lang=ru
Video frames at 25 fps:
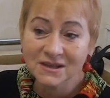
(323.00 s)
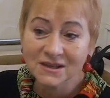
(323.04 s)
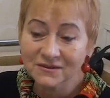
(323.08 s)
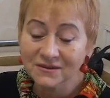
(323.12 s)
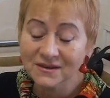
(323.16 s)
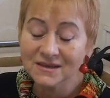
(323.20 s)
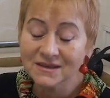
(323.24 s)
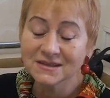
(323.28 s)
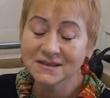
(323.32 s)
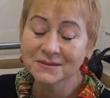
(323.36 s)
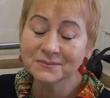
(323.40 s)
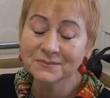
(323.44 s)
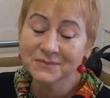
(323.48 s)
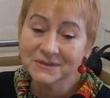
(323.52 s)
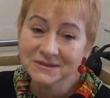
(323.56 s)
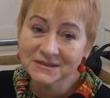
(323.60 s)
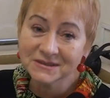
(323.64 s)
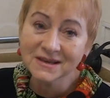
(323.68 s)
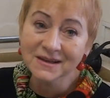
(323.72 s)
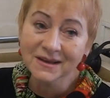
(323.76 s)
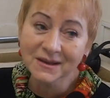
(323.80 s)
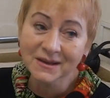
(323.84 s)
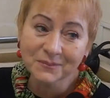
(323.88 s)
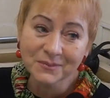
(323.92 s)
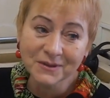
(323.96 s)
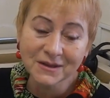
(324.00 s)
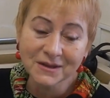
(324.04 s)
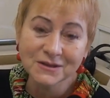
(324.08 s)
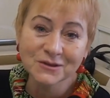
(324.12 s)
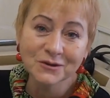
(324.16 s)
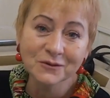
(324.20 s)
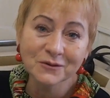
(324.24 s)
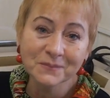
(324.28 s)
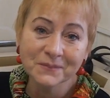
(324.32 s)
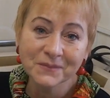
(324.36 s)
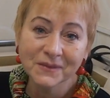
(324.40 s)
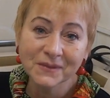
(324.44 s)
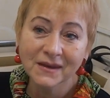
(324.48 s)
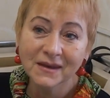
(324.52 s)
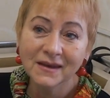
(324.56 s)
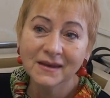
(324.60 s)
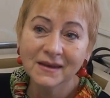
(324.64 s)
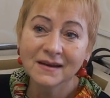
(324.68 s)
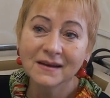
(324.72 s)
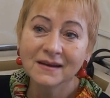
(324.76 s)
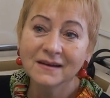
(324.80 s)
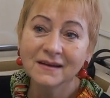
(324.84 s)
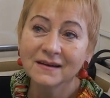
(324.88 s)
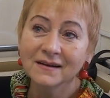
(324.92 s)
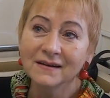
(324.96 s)
давайте быстренько перейдем
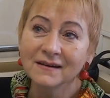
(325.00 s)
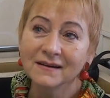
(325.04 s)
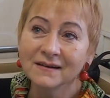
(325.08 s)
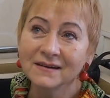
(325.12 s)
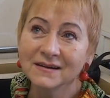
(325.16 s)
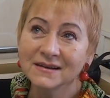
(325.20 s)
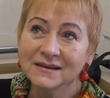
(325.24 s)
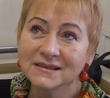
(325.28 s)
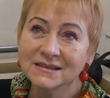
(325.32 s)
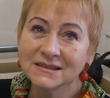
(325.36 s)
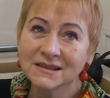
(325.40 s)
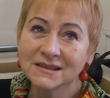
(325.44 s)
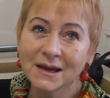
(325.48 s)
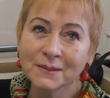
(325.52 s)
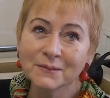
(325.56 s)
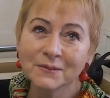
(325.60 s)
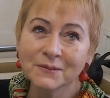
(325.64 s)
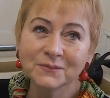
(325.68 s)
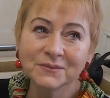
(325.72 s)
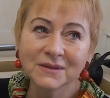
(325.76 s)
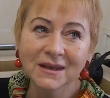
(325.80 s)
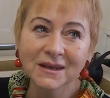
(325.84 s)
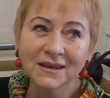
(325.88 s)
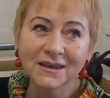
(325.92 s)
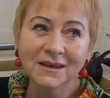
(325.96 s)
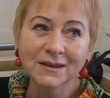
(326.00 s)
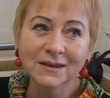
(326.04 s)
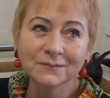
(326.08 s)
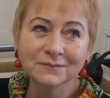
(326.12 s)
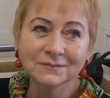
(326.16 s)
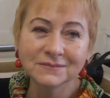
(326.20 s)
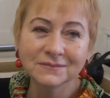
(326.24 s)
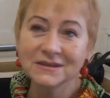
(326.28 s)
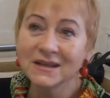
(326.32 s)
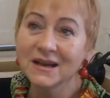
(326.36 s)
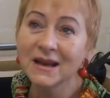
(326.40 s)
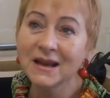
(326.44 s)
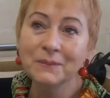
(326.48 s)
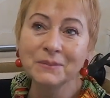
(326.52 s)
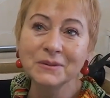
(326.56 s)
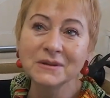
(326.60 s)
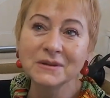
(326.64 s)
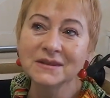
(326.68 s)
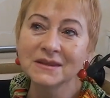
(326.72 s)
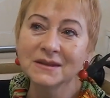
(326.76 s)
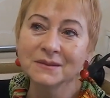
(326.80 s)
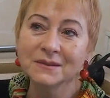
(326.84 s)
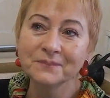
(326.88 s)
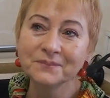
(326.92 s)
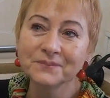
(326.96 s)
Э, к самым таким
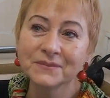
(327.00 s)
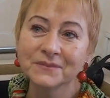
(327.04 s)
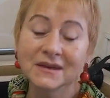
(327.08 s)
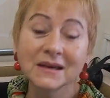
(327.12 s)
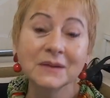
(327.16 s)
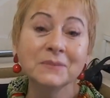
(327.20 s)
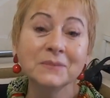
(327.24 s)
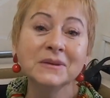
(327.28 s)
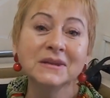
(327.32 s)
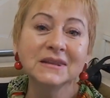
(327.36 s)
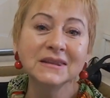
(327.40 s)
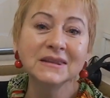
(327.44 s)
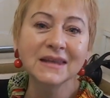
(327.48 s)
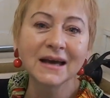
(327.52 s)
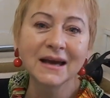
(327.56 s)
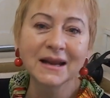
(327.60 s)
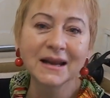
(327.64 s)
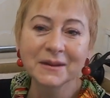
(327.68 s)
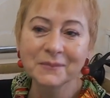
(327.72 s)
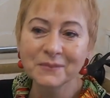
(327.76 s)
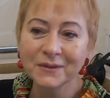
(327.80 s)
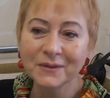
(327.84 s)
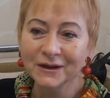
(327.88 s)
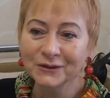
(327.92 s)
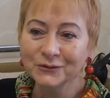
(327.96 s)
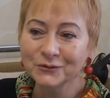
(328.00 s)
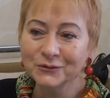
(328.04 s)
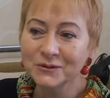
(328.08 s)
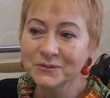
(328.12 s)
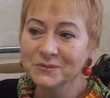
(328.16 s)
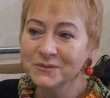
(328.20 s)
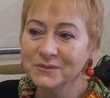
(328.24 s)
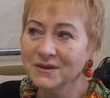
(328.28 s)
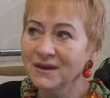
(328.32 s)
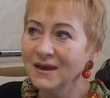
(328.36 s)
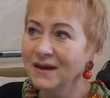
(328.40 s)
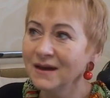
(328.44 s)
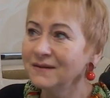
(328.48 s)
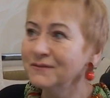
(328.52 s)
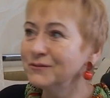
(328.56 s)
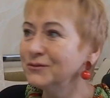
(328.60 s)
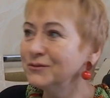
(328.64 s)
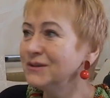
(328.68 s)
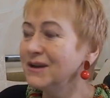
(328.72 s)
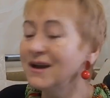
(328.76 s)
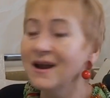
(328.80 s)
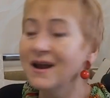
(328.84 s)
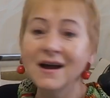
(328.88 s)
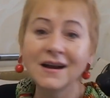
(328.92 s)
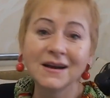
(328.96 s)
трепетным комментариям, которые меня
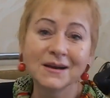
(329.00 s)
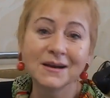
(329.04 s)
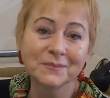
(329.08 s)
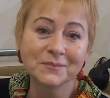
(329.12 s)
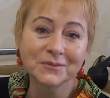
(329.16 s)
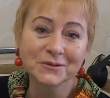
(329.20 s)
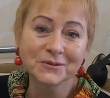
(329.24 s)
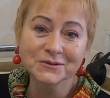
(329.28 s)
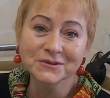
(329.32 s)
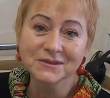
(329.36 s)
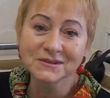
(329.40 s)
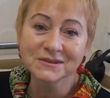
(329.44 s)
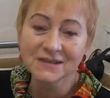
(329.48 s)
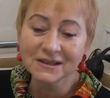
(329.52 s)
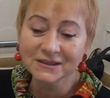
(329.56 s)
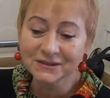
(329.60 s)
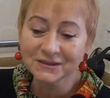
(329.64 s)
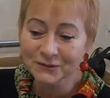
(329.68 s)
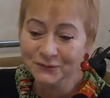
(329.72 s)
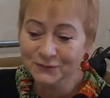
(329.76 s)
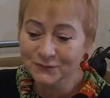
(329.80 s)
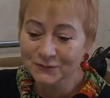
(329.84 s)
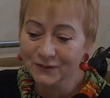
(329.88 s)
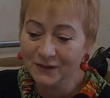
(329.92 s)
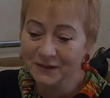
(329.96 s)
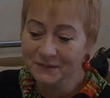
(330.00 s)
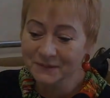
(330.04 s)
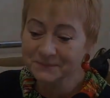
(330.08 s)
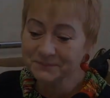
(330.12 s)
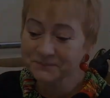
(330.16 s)
вот реально просто затронули.